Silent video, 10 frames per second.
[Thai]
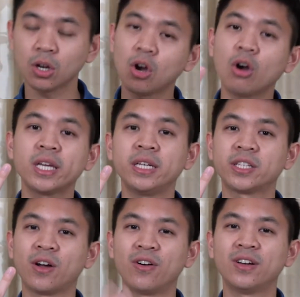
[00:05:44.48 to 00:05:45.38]
ข้อคิด
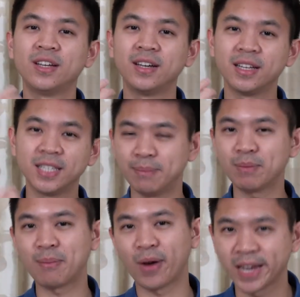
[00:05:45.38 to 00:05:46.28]
สองยิ้ม
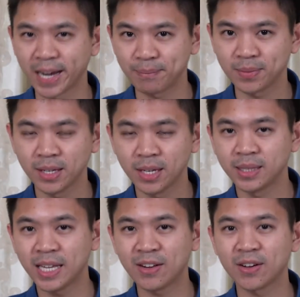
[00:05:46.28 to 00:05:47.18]
บ่อยๆครับ
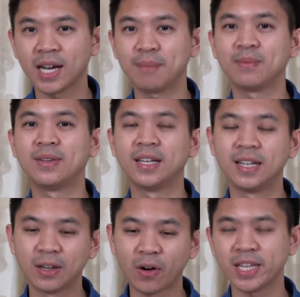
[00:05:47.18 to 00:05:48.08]
แน่นอนครับ
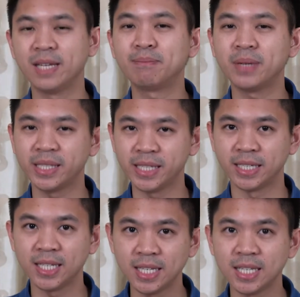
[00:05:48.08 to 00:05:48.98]
รอยยิ้มเป็นสิ่ง
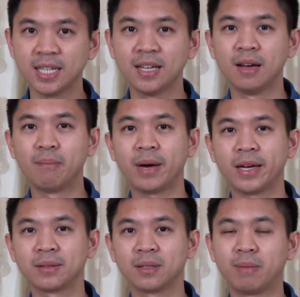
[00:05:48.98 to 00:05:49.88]
ที่มัน
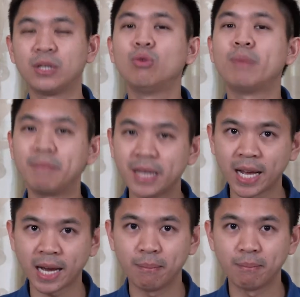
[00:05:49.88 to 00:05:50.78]
มันดูเป็นมิตร
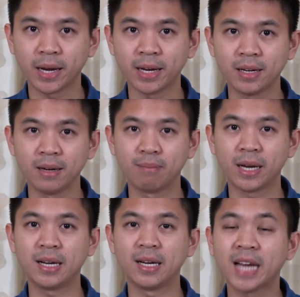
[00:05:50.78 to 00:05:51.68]
อ่ะมันมั
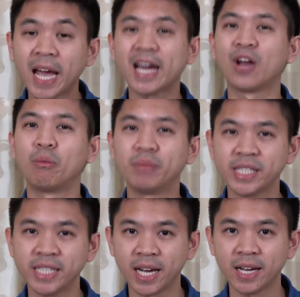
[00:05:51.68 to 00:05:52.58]
นไล่อารมณ์
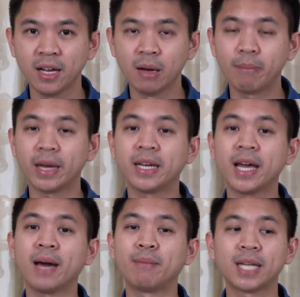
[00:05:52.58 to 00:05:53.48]
เสียมัน
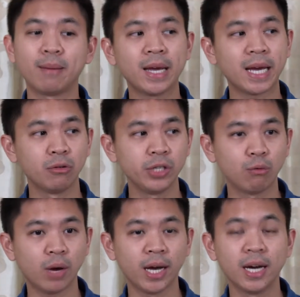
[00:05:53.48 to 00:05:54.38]
น่ามันทำให้เรารู้สึก
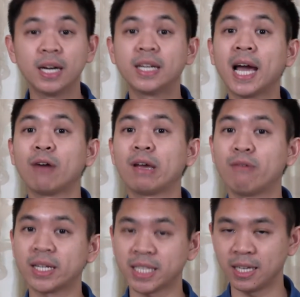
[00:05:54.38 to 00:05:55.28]
ว่าเออน่าไว้
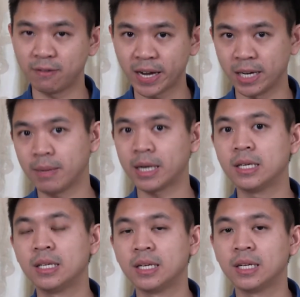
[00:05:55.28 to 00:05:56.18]
วางใจอีกฝ่ายหนึ่งมาก
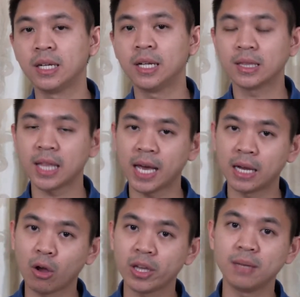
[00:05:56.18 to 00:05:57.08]
ขึ้นแต่
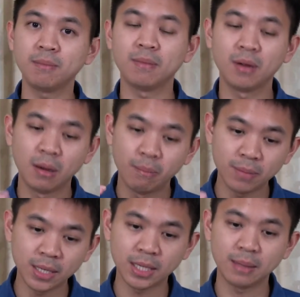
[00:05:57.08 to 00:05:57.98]
รอยยิ้ม
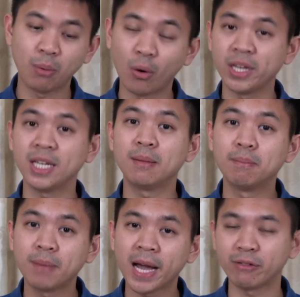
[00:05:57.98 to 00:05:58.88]
มีผลดี
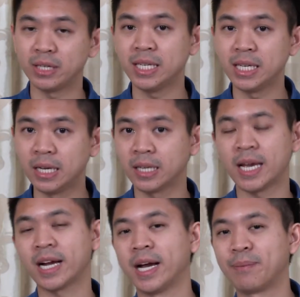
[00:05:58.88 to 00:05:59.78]
มากกว่านี้อีกเยอะ
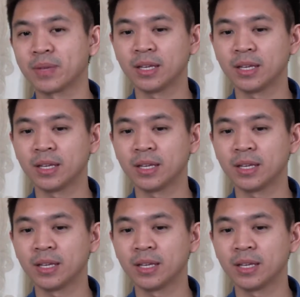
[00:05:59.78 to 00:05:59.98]
แยะครับ